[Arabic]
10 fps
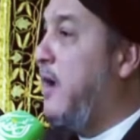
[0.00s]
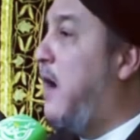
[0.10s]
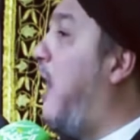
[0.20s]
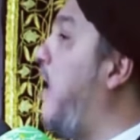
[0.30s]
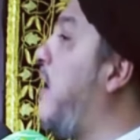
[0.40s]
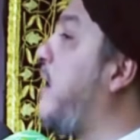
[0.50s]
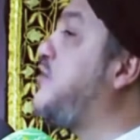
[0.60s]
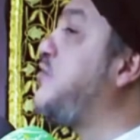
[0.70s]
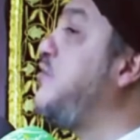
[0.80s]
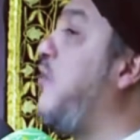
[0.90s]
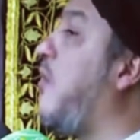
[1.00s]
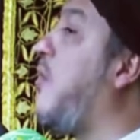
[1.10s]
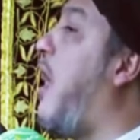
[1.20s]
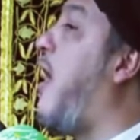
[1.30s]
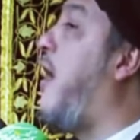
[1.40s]
قال رسول
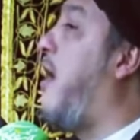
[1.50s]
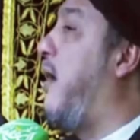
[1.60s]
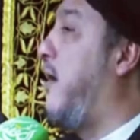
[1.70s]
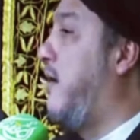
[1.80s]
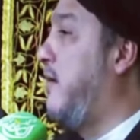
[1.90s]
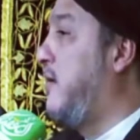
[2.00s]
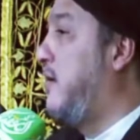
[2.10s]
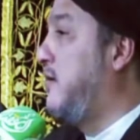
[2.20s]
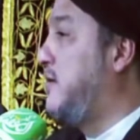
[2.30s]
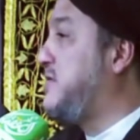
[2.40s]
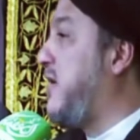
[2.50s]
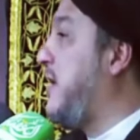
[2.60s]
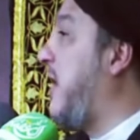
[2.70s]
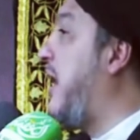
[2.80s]
الله صلى